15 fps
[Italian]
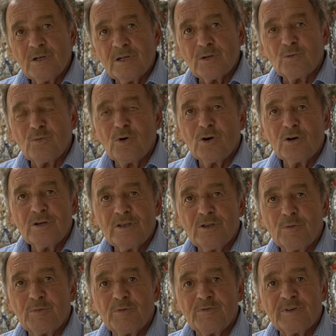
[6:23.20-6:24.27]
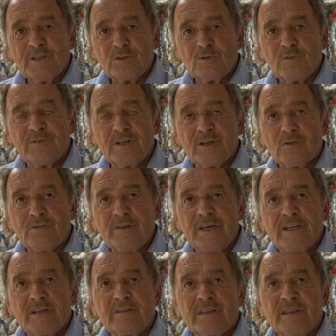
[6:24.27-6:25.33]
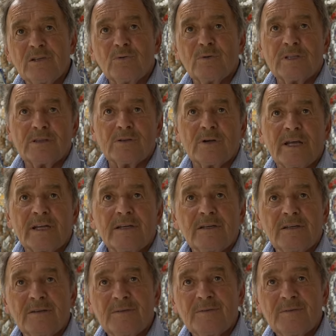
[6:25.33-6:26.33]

Il cuoco e dopo ho fatto il ferroviere 24 anni.